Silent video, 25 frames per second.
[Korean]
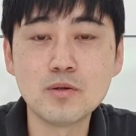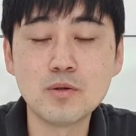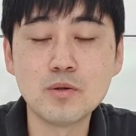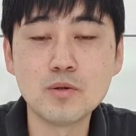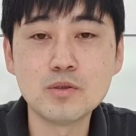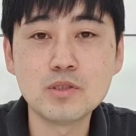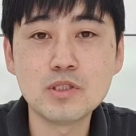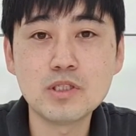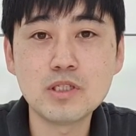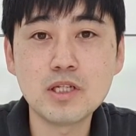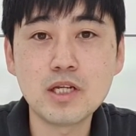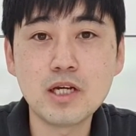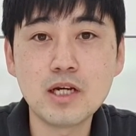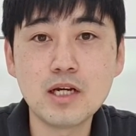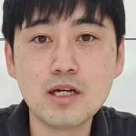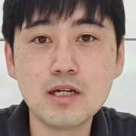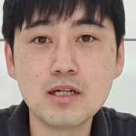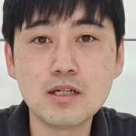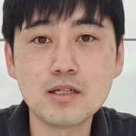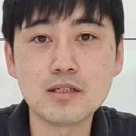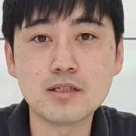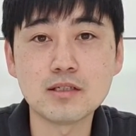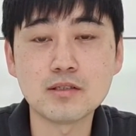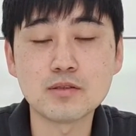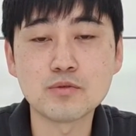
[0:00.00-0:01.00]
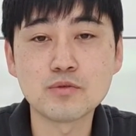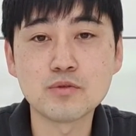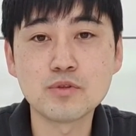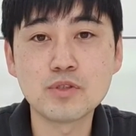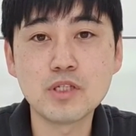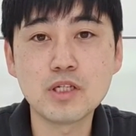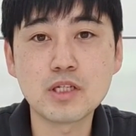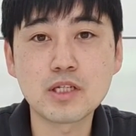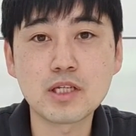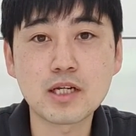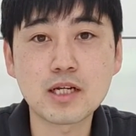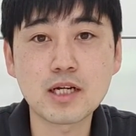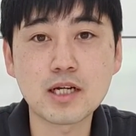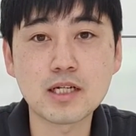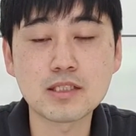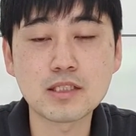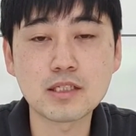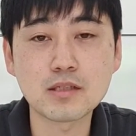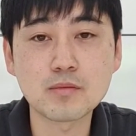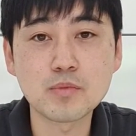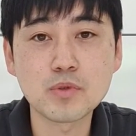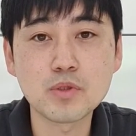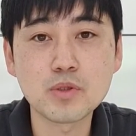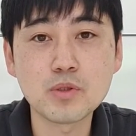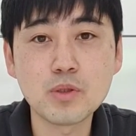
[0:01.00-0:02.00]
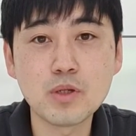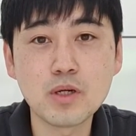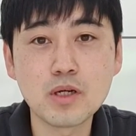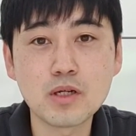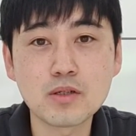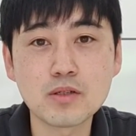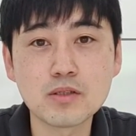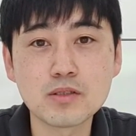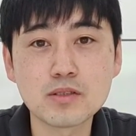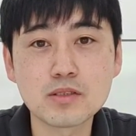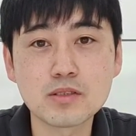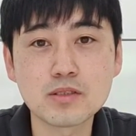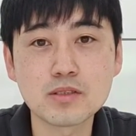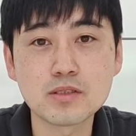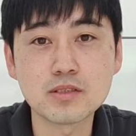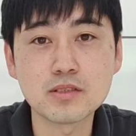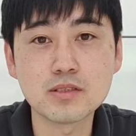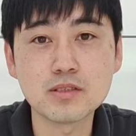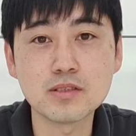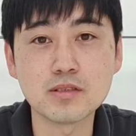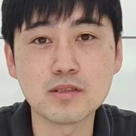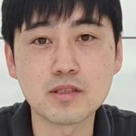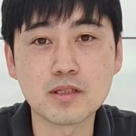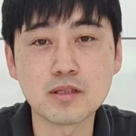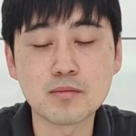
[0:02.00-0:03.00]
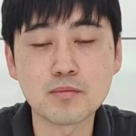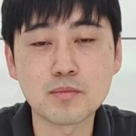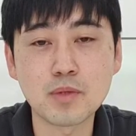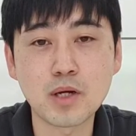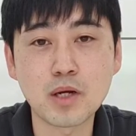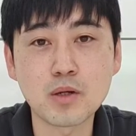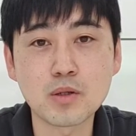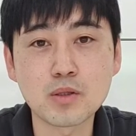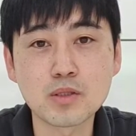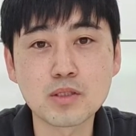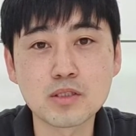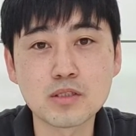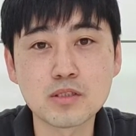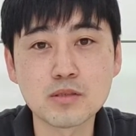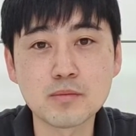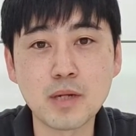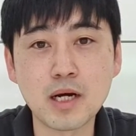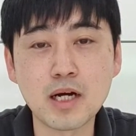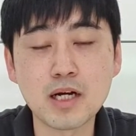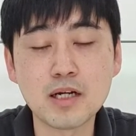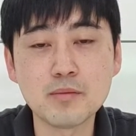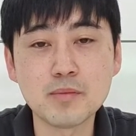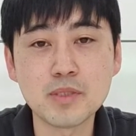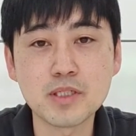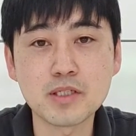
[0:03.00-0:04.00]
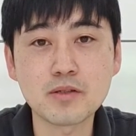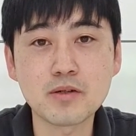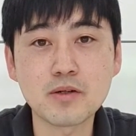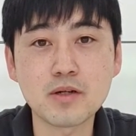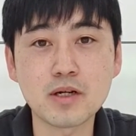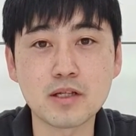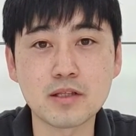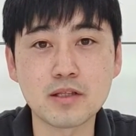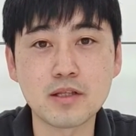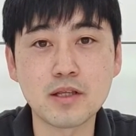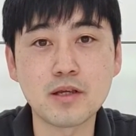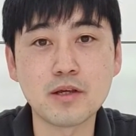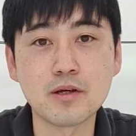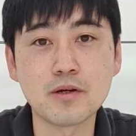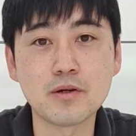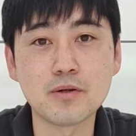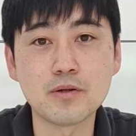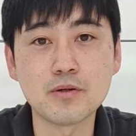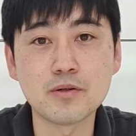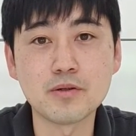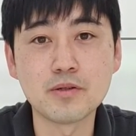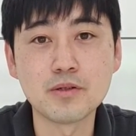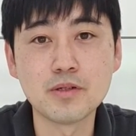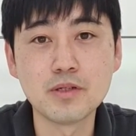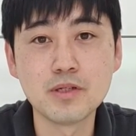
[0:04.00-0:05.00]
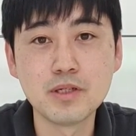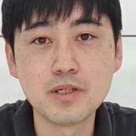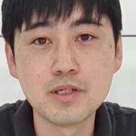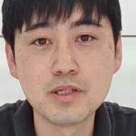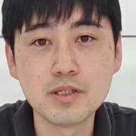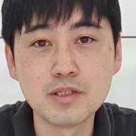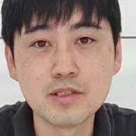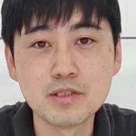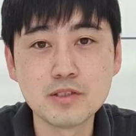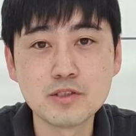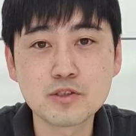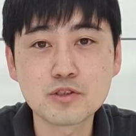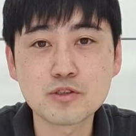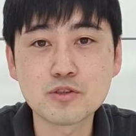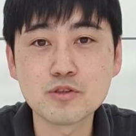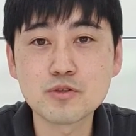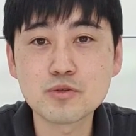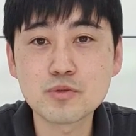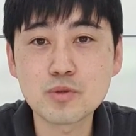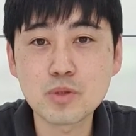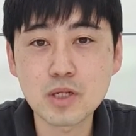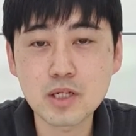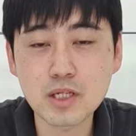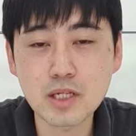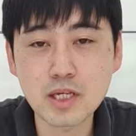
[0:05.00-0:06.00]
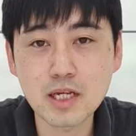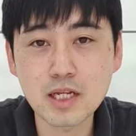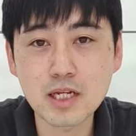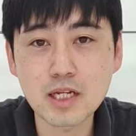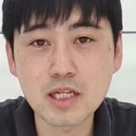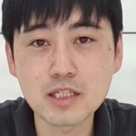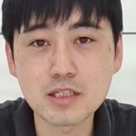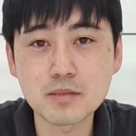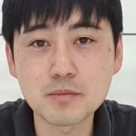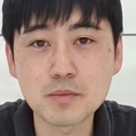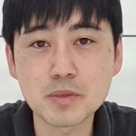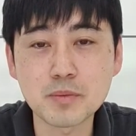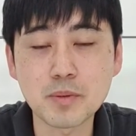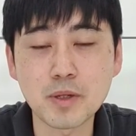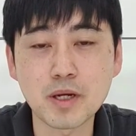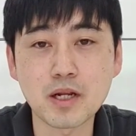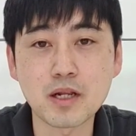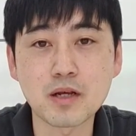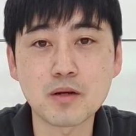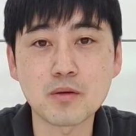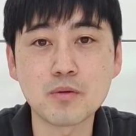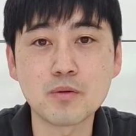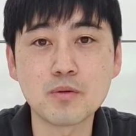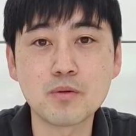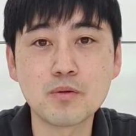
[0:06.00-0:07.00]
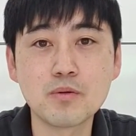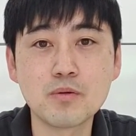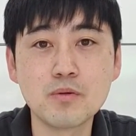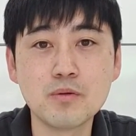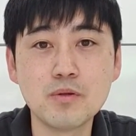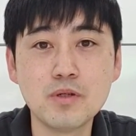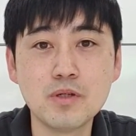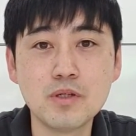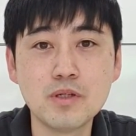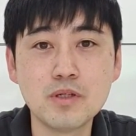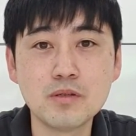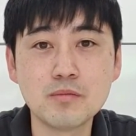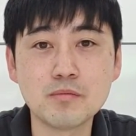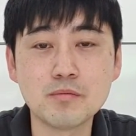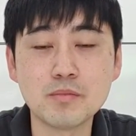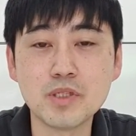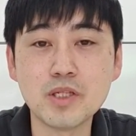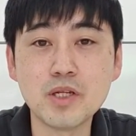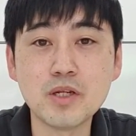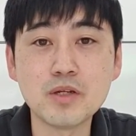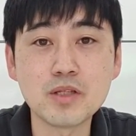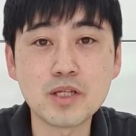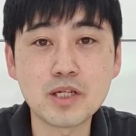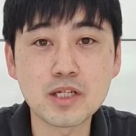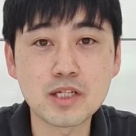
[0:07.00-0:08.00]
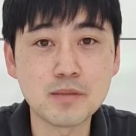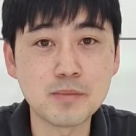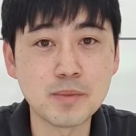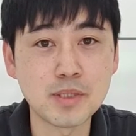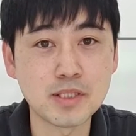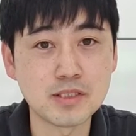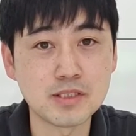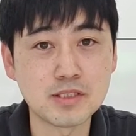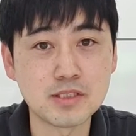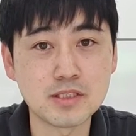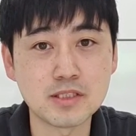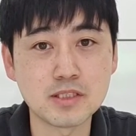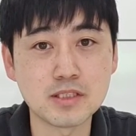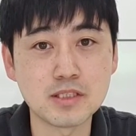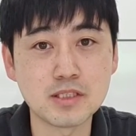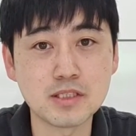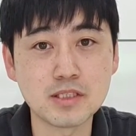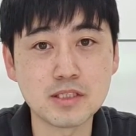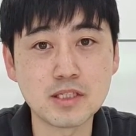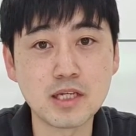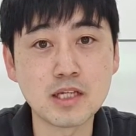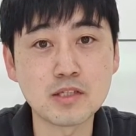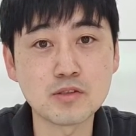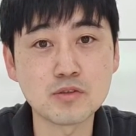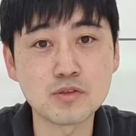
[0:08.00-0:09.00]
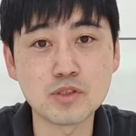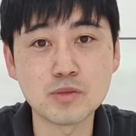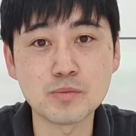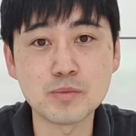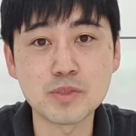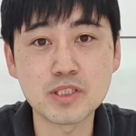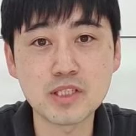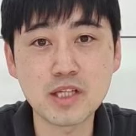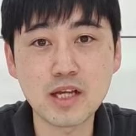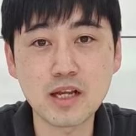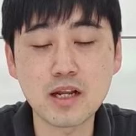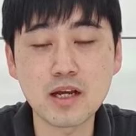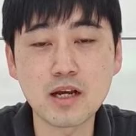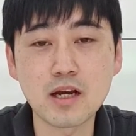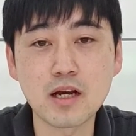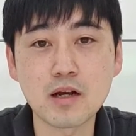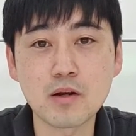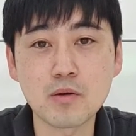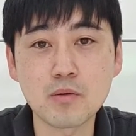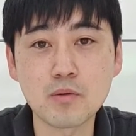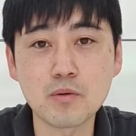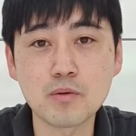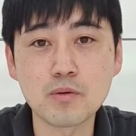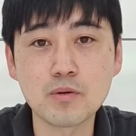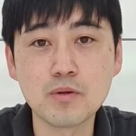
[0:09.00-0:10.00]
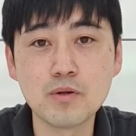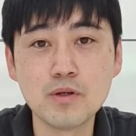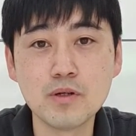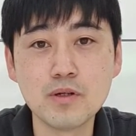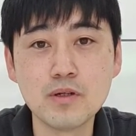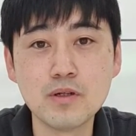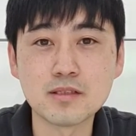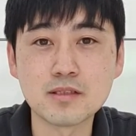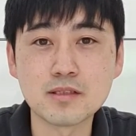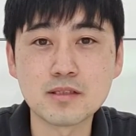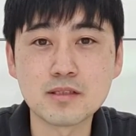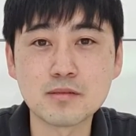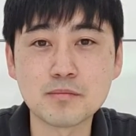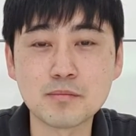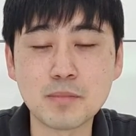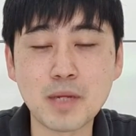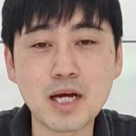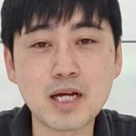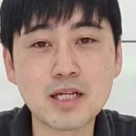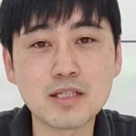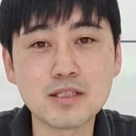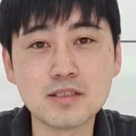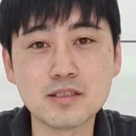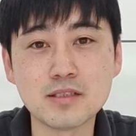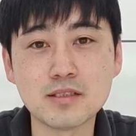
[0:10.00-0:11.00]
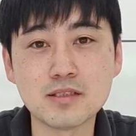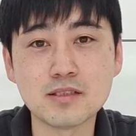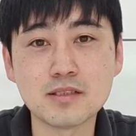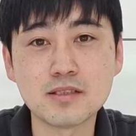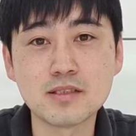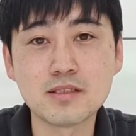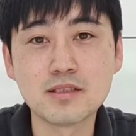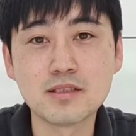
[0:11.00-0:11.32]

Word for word: 오늘날 우리에게 가장 필요한 것은 바로 그 마음일 것 같아요. 순수하게 하나님을 바라고 미련하리 많지 예수님을 사랑하고 많은